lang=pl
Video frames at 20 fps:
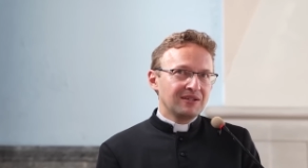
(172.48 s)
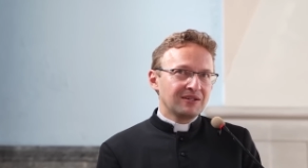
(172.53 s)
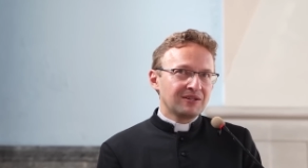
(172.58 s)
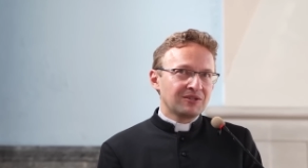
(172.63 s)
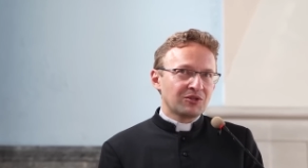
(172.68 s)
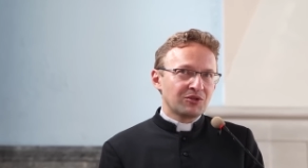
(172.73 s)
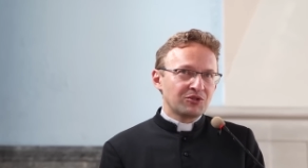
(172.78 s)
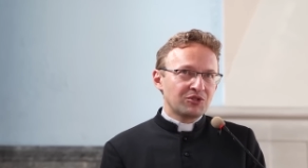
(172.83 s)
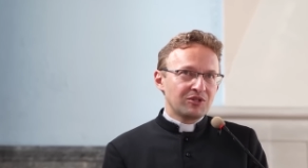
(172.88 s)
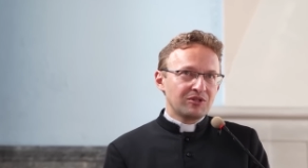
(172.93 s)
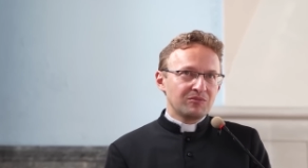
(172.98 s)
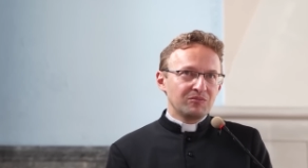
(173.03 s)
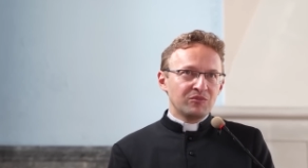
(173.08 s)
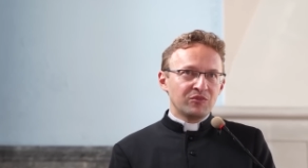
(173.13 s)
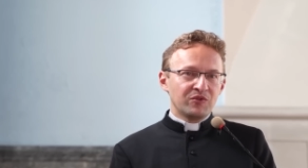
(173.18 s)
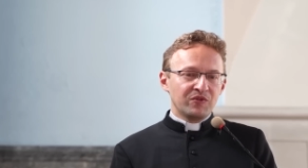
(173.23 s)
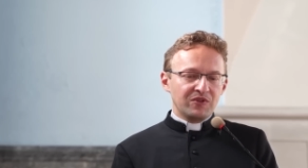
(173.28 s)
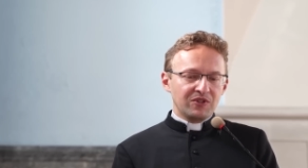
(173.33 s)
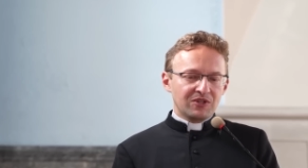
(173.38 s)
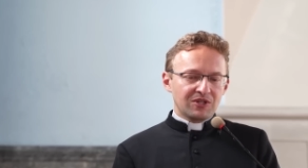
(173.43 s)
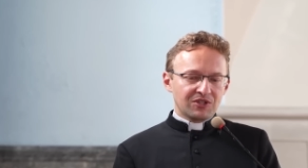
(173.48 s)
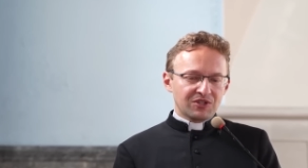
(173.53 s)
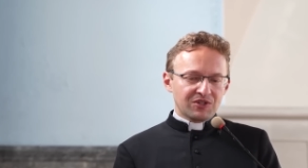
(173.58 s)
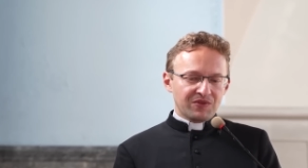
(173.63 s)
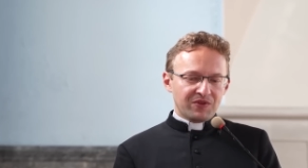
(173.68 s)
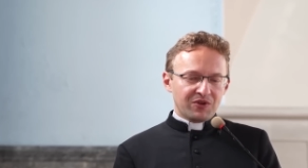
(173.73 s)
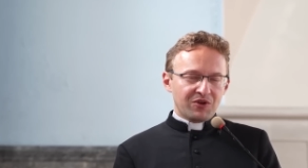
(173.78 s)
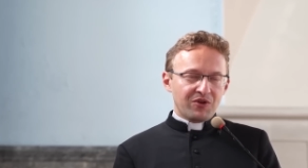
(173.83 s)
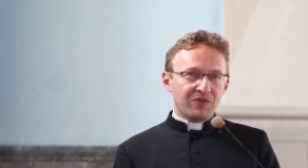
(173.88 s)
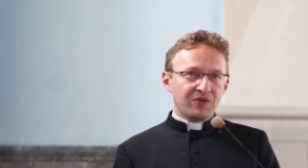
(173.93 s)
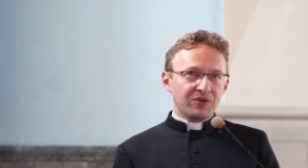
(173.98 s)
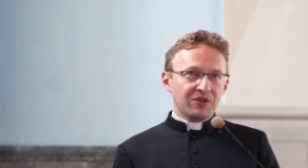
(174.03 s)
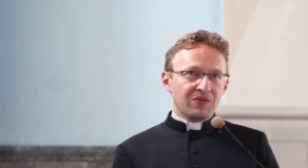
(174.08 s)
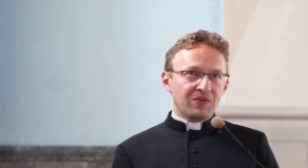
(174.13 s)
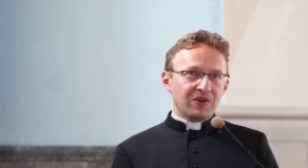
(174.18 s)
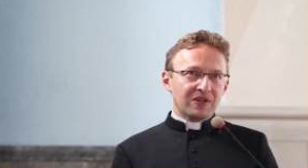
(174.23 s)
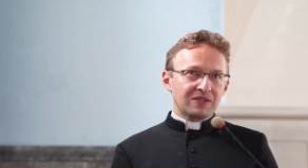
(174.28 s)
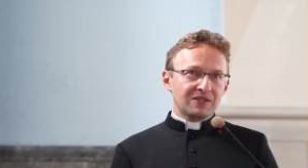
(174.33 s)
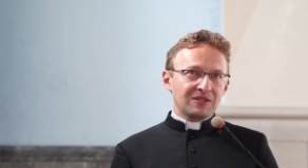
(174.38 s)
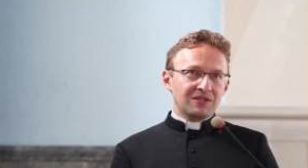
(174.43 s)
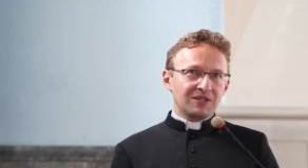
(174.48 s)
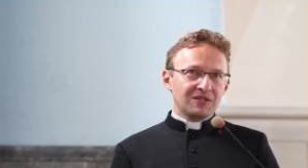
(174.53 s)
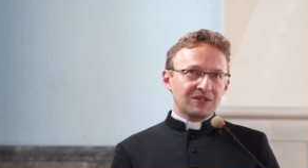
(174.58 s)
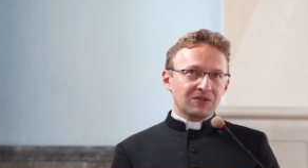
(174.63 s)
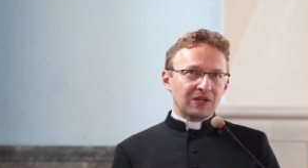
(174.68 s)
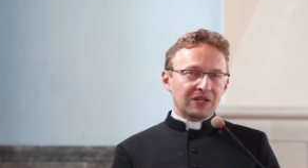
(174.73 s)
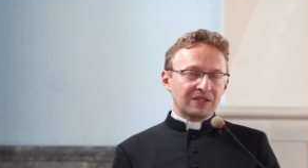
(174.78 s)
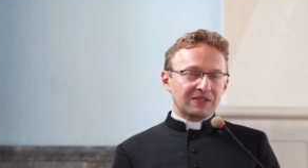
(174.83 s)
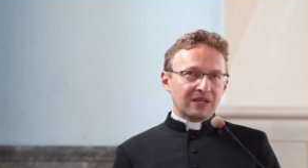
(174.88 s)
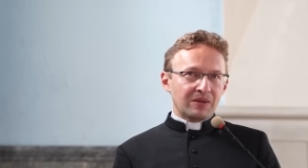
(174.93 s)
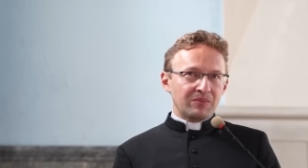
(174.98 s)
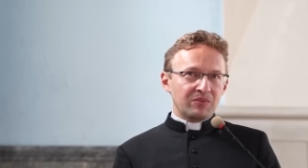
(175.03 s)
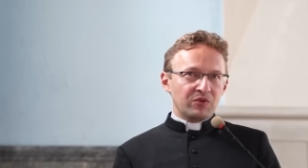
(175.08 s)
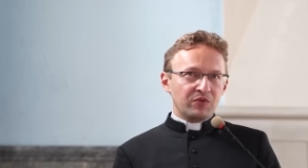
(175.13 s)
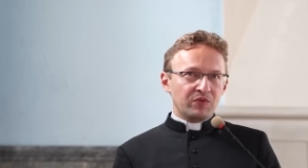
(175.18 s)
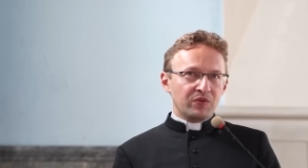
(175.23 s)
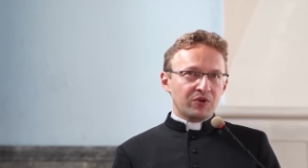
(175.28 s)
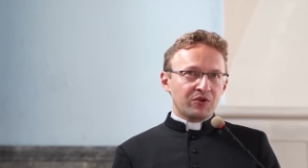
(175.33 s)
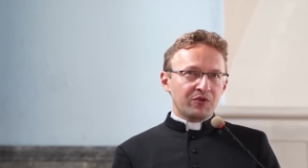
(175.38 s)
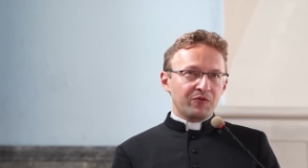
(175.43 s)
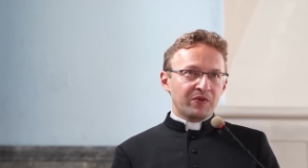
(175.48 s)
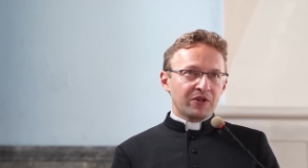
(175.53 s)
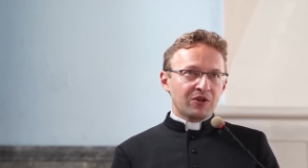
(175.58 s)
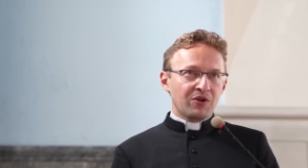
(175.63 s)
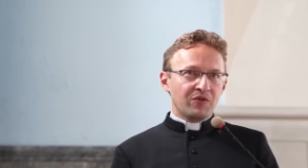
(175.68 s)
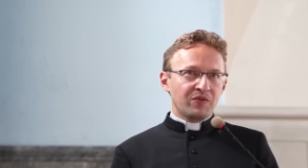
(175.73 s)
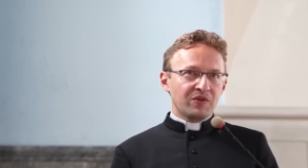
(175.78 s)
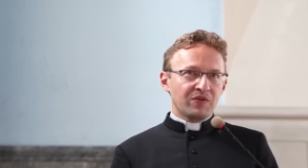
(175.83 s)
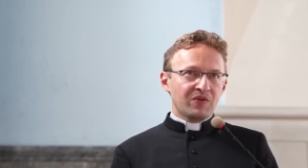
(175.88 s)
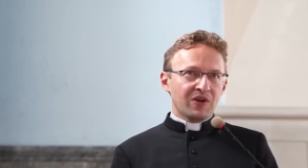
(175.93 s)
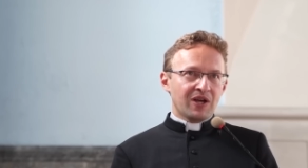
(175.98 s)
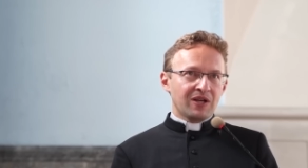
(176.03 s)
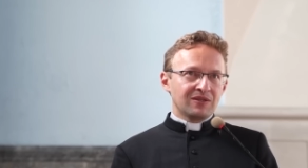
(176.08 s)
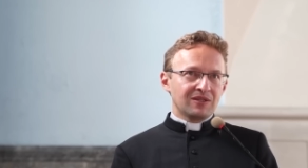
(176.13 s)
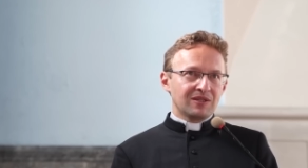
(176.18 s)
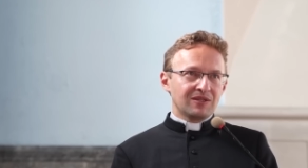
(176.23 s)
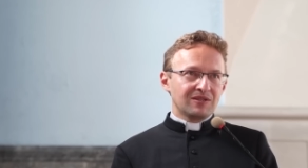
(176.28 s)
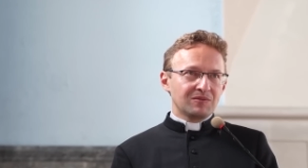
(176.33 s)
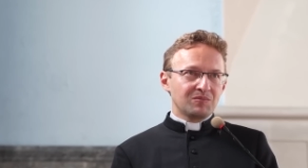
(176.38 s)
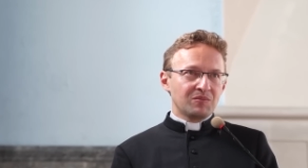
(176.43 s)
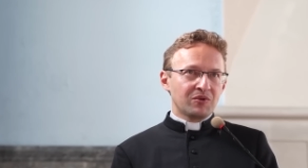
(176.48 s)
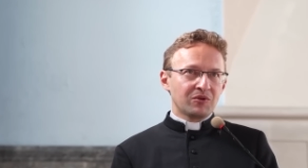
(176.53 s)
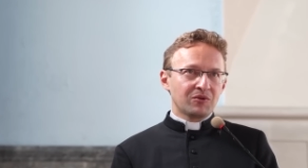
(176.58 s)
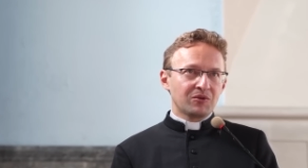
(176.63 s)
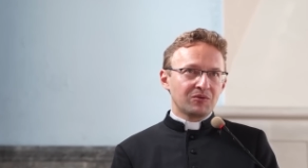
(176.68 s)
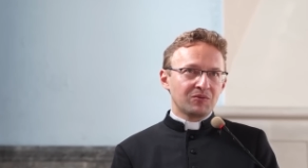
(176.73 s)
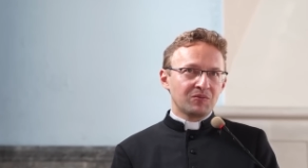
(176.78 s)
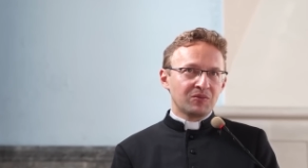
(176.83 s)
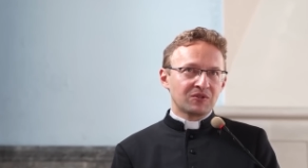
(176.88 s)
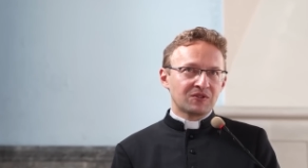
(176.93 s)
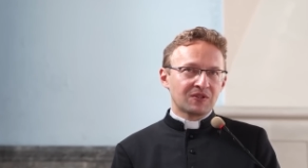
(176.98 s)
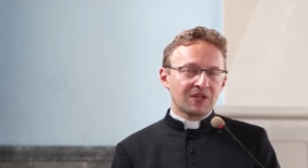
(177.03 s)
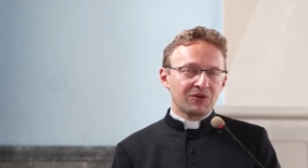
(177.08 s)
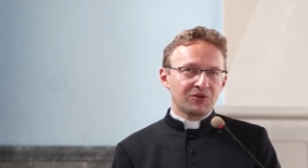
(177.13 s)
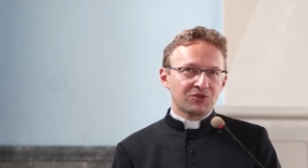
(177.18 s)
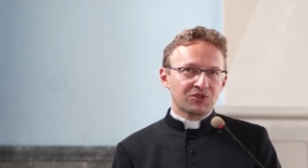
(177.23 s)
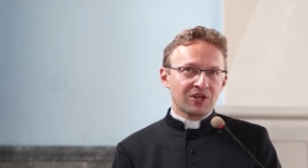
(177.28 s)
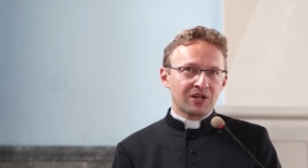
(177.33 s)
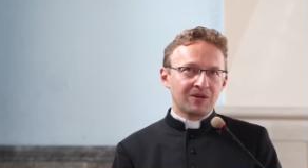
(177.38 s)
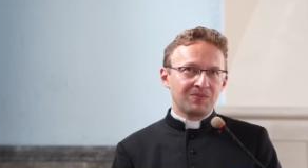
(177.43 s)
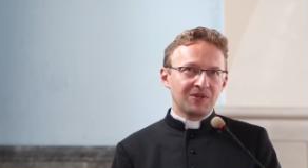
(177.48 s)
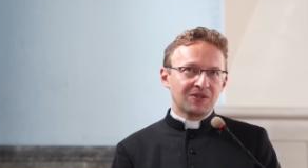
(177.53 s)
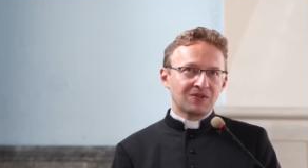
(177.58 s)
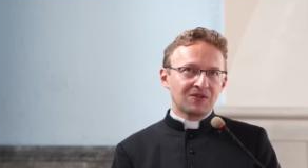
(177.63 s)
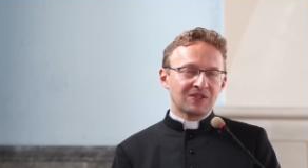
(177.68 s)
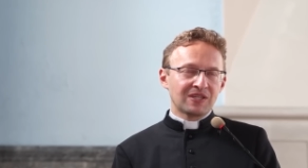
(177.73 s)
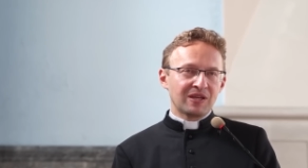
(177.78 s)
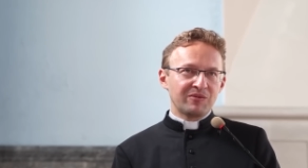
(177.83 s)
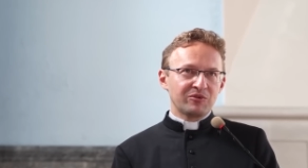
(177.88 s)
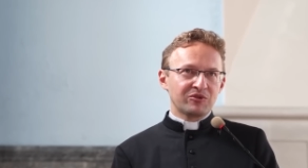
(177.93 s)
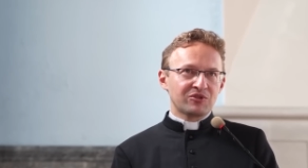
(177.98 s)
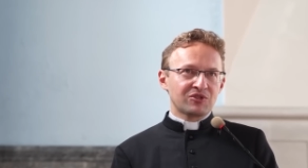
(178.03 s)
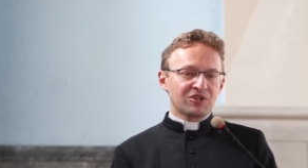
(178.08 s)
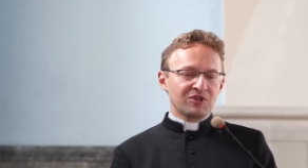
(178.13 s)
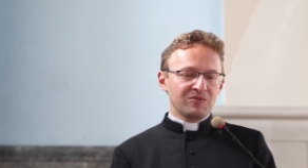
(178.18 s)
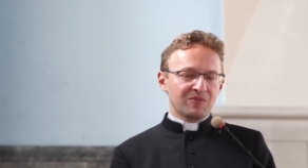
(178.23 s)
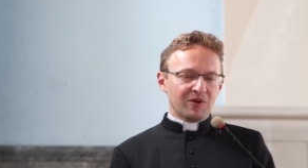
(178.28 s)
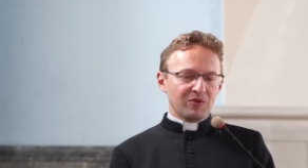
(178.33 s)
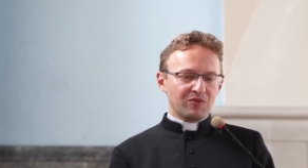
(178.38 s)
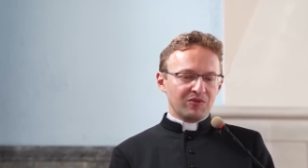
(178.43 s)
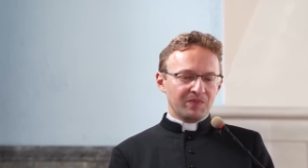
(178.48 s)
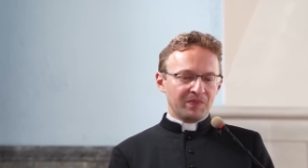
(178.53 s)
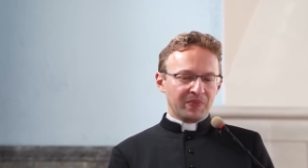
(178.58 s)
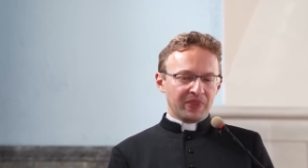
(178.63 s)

Ktoś mówi się, że wychowuje własne dziecko, jak sam był wychowywany, bo, bo z tego czerpie, co sam otrzymał.